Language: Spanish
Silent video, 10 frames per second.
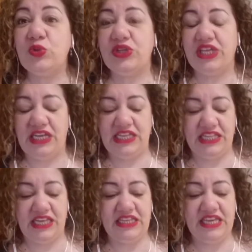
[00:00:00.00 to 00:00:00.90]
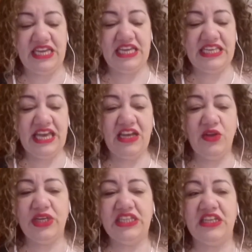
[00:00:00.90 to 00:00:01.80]
tu realidad. Y
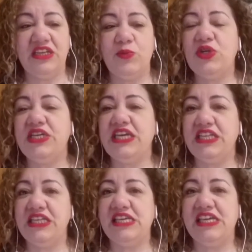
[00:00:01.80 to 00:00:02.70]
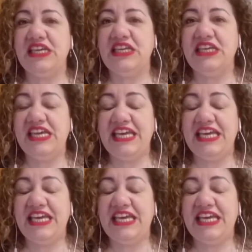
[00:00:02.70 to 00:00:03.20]
algo que tenemos que eh,